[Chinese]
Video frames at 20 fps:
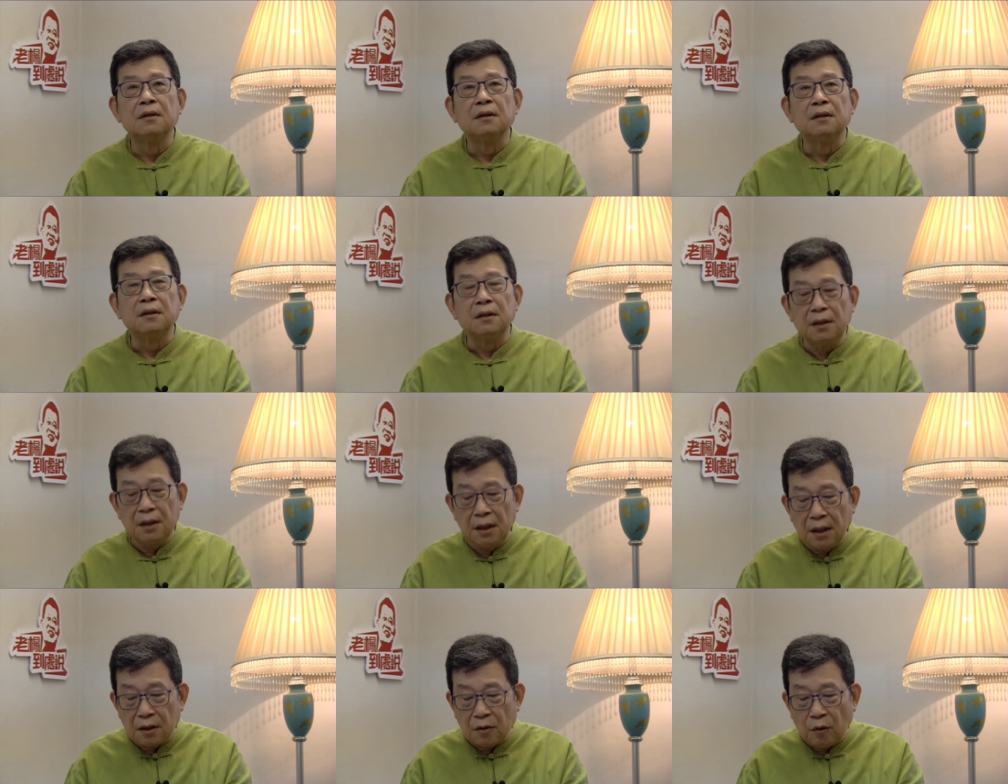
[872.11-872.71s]

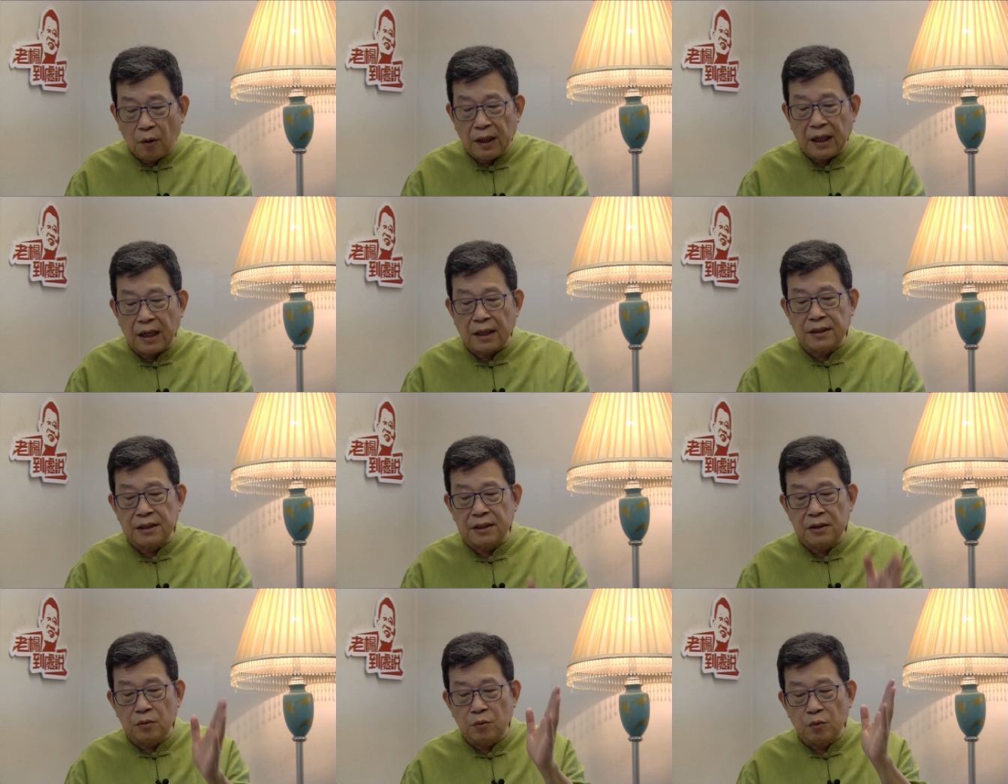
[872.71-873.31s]
一国两
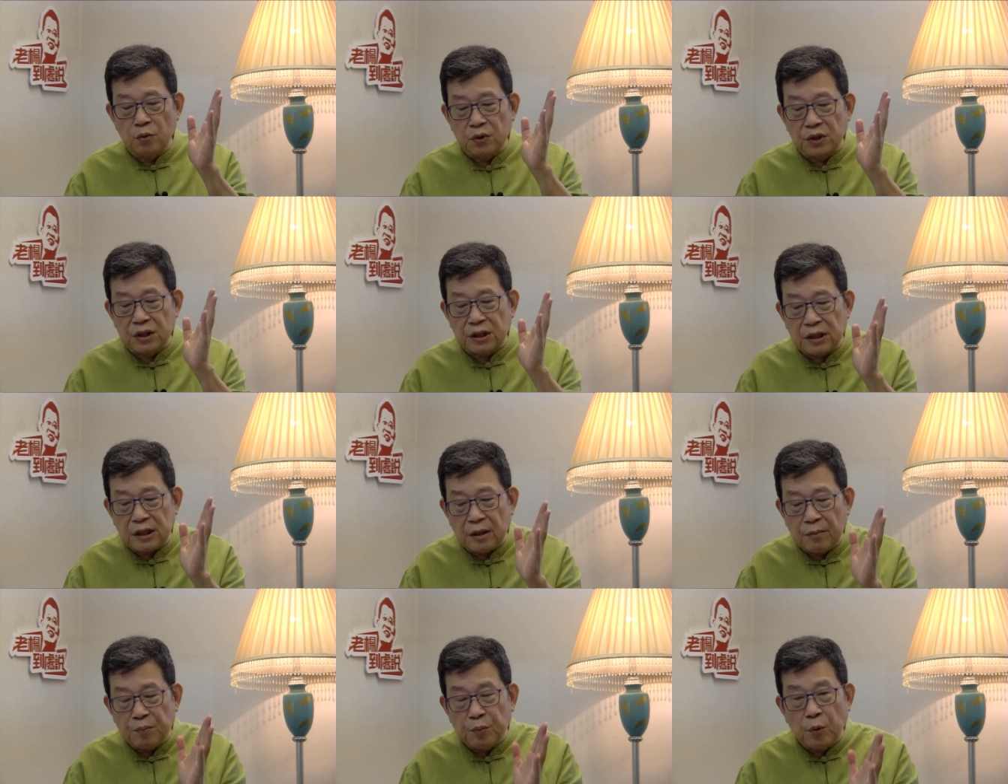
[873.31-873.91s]
制五十
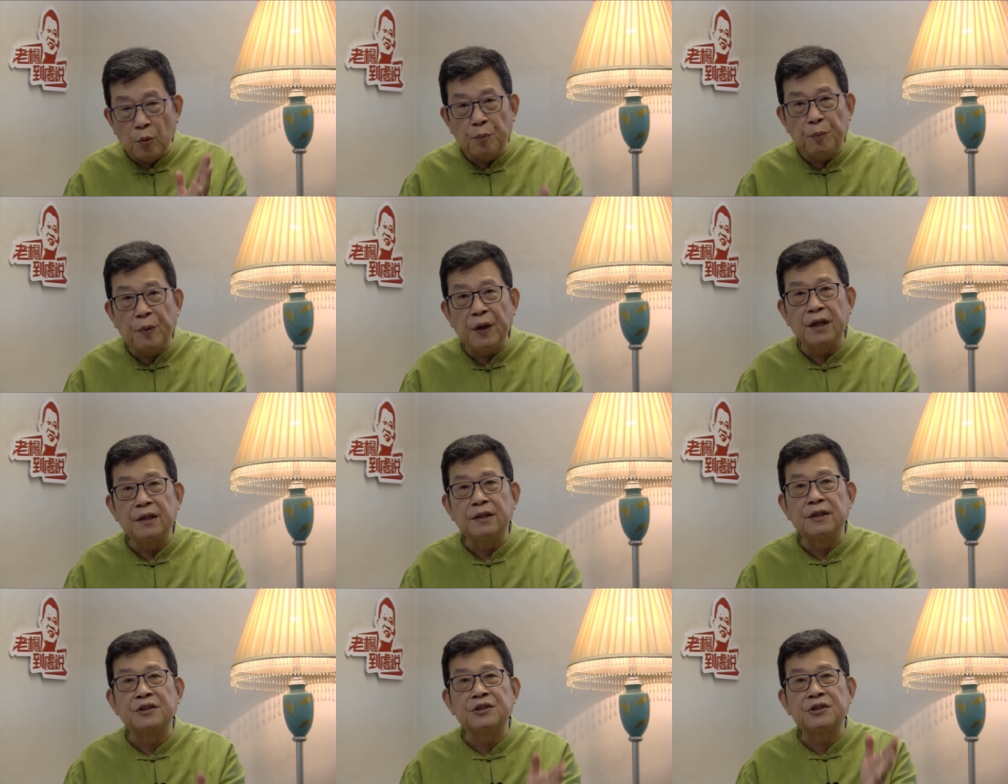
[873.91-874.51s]
年不变
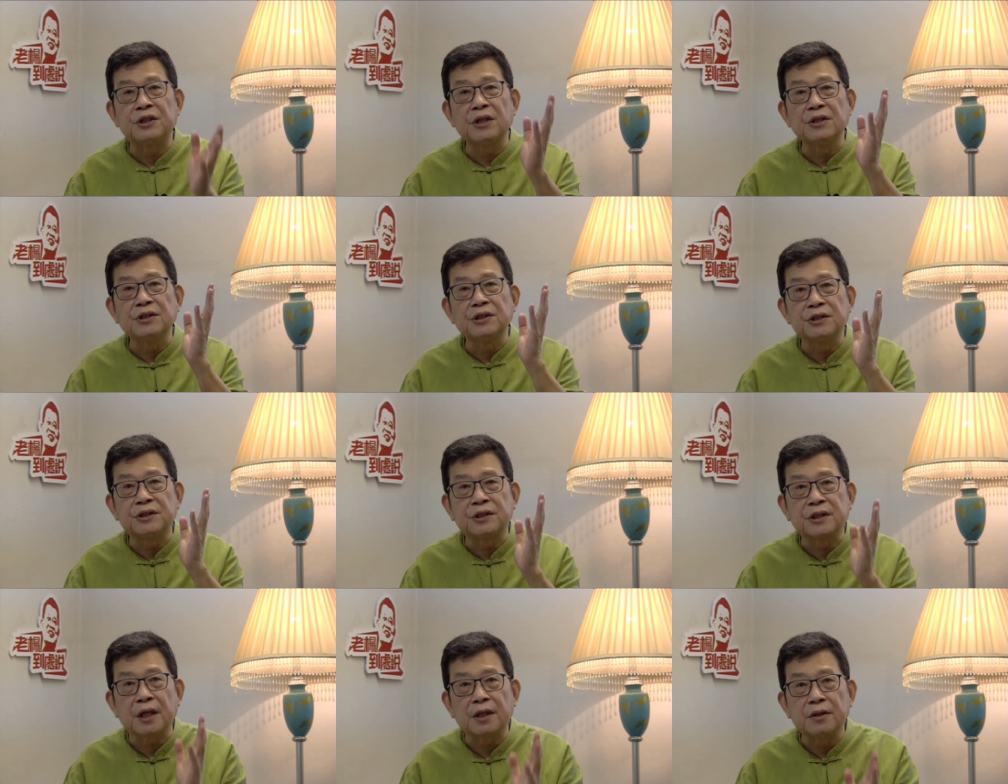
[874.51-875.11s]
的政治
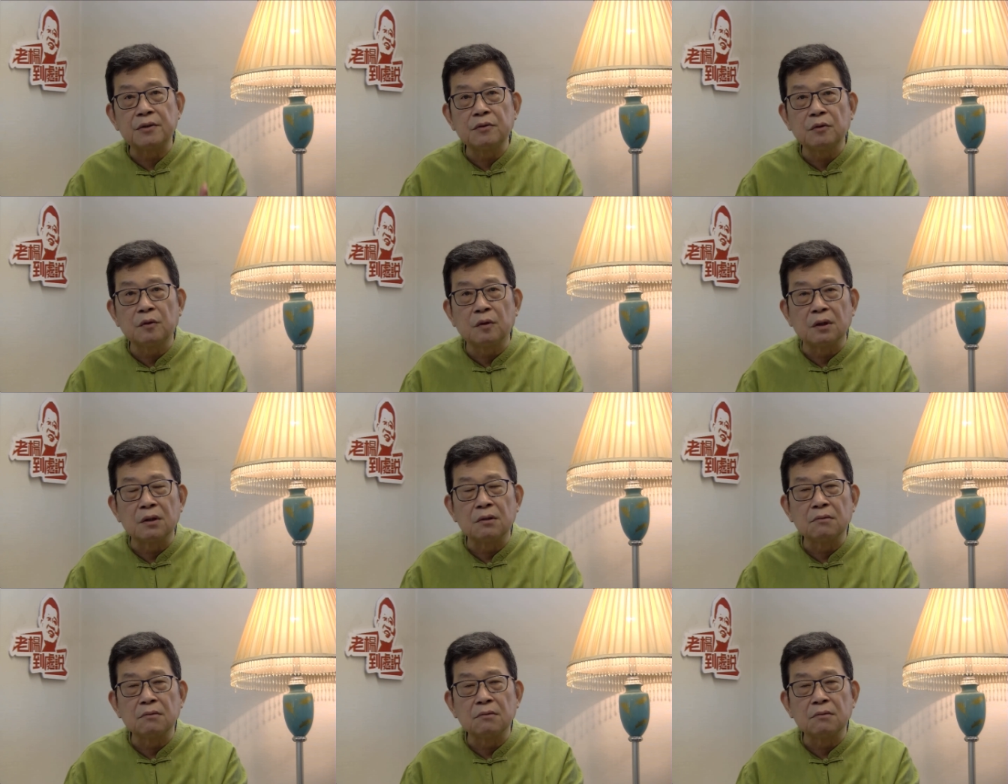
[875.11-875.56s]
承诺，